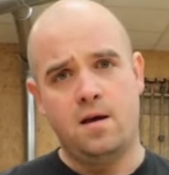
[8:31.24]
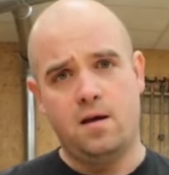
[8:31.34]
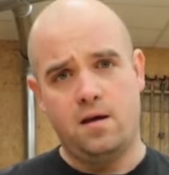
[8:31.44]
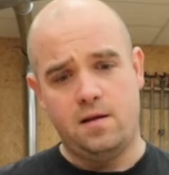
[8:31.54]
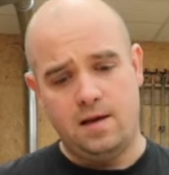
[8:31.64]

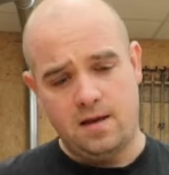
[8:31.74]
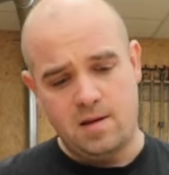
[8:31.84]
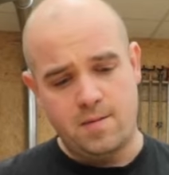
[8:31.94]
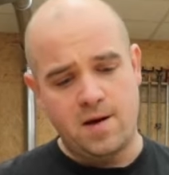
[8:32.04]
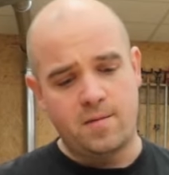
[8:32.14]
e, nigdy
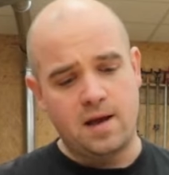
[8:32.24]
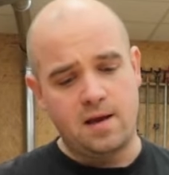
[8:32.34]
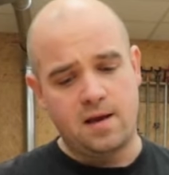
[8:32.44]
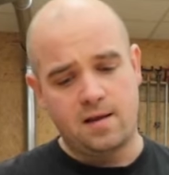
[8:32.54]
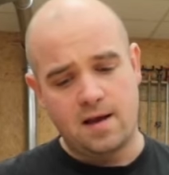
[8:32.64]
nie miałem na,
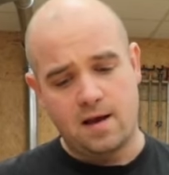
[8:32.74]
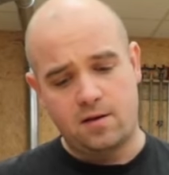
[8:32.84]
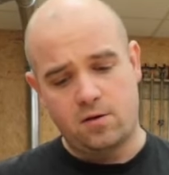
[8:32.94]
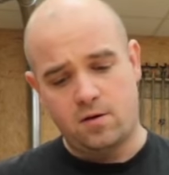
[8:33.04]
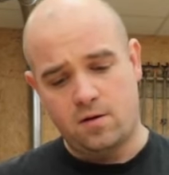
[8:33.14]
nie, na
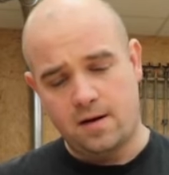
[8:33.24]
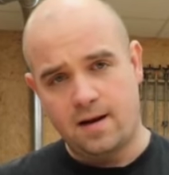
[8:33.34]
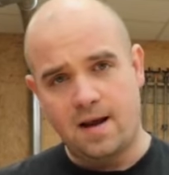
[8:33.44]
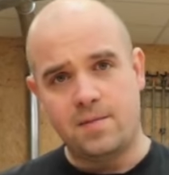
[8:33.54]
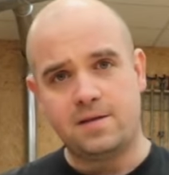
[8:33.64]
to
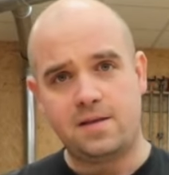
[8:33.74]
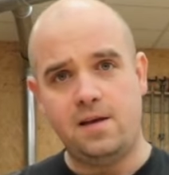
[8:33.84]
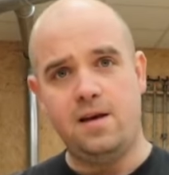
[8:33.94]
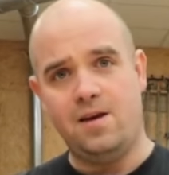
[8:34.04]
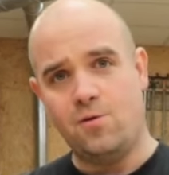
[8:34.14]

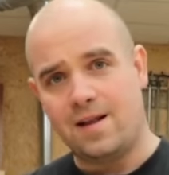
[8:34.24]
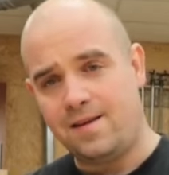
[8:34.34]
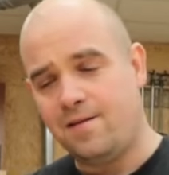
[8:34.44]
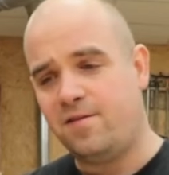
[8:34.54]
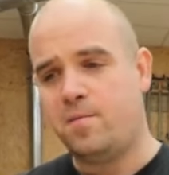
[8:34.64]
reklamacji i
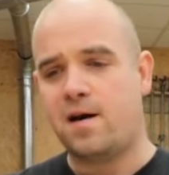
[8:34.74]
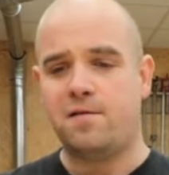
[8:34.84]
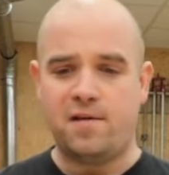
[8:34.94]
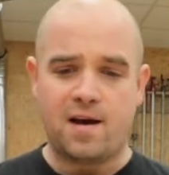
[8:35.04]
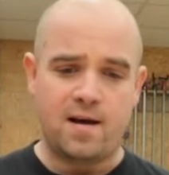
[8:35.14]
ładnie
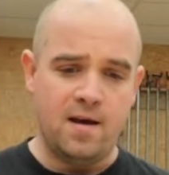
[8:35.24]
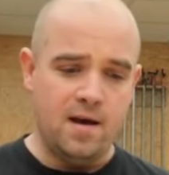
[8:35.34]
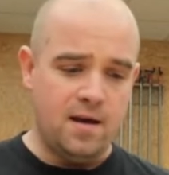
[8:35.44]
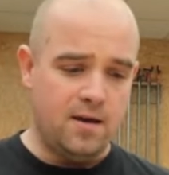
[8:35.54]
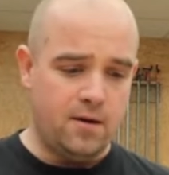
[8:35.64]
wybarwia,
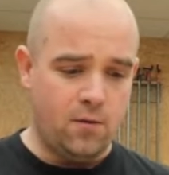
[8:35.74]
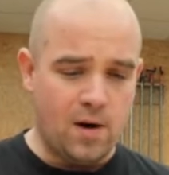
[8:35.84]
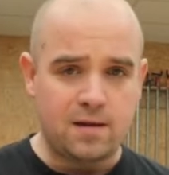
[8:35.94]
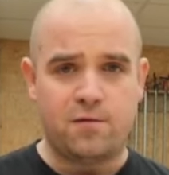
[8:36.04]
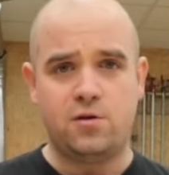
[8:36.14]
e,
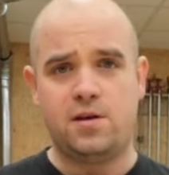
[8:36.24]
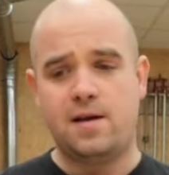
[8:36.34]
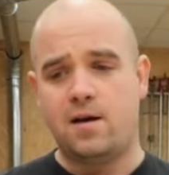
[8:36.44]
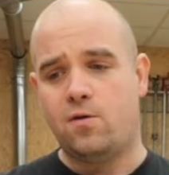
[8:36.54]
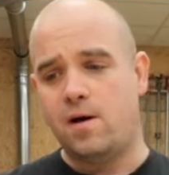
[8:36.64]
łatwo się
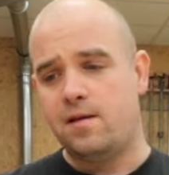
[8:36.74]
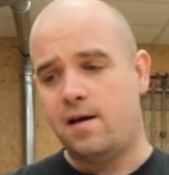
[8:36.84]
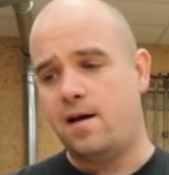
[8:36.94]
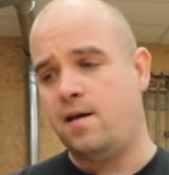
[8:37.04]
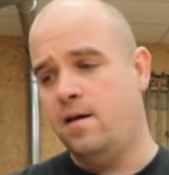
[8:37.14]

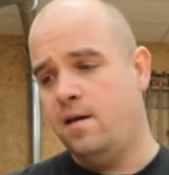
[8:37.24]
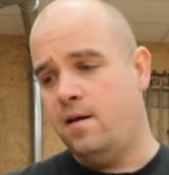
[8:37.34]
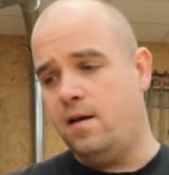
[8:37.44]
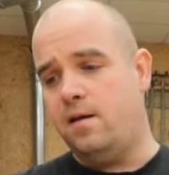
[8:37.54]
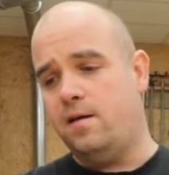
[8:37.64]
nakłada,
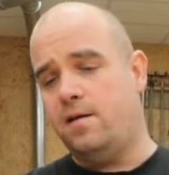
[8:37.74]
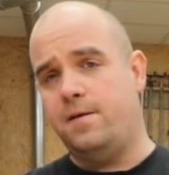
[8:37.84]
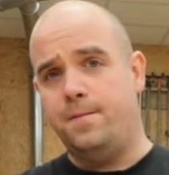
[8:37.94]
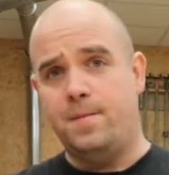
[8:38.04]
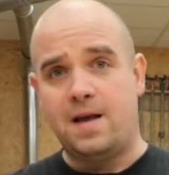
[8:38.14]
e,
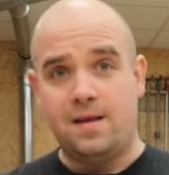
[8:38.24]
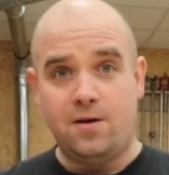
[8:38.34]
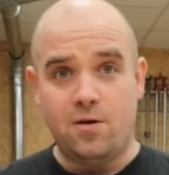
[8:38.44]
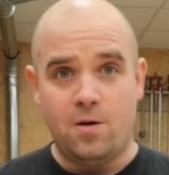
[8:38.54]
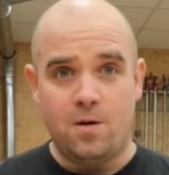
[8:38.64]
ma
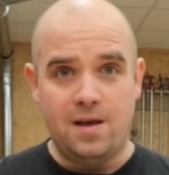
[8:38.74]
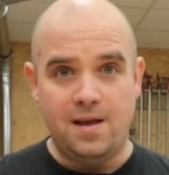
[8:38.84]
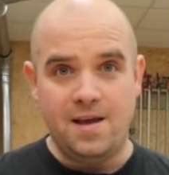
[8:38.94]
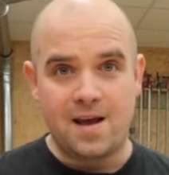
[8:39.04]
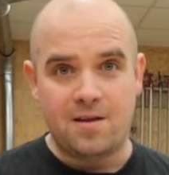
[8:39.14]
tylko
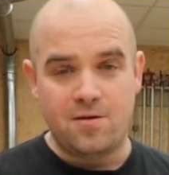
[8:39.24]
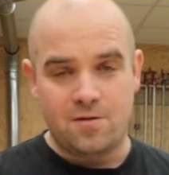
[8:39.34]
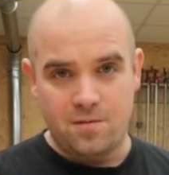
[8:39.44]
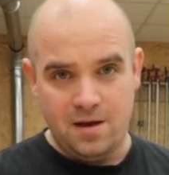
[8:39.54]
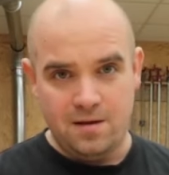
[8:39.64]

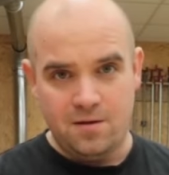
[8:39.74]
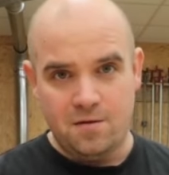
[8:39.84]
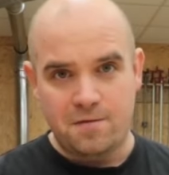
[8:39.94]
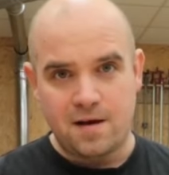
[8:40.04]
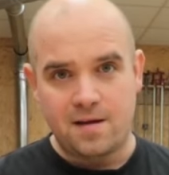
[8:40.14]
jedną,
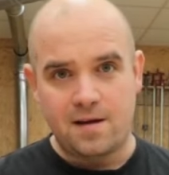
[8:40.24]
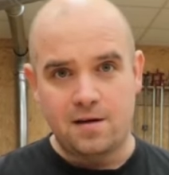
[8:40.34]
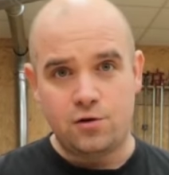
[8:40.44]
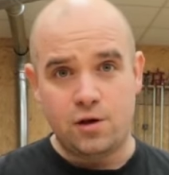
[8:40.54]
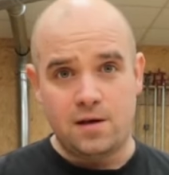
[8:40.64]
jedyną wadę,
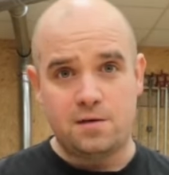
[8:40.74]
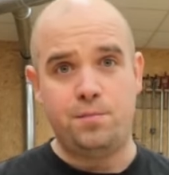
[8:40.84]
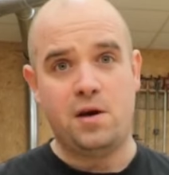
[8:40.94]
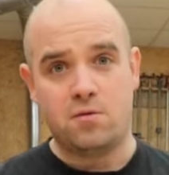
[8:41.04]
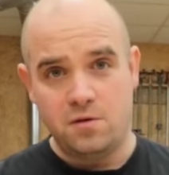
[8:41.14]
że
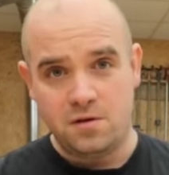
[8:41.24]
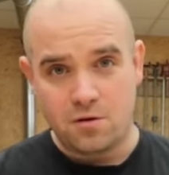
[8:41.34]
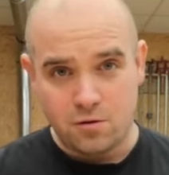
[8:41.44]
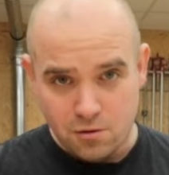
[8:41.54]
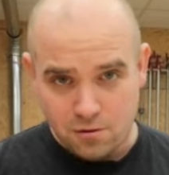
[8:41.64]
jest
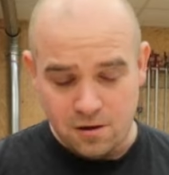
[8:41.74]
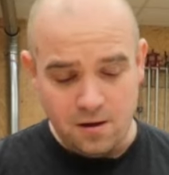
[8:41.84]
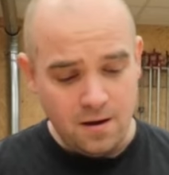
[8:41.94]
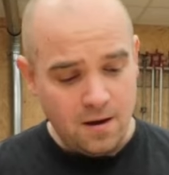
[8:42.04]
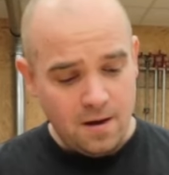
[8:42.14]
pieruńsko
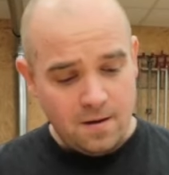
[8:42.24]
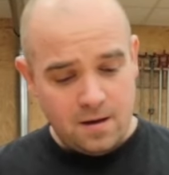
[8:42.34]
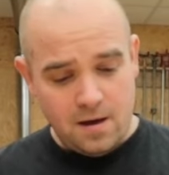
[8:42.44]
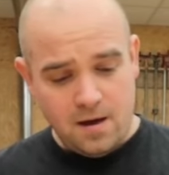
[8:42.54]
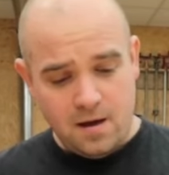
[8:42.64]
drogi
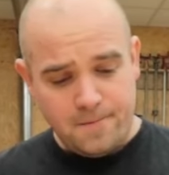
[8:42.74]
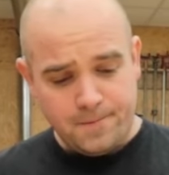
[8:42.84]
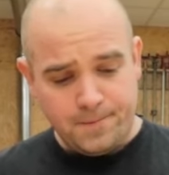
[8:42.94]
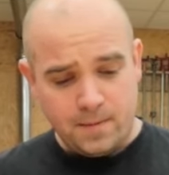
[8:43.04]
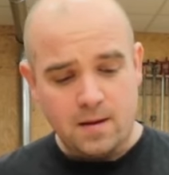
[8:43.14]
i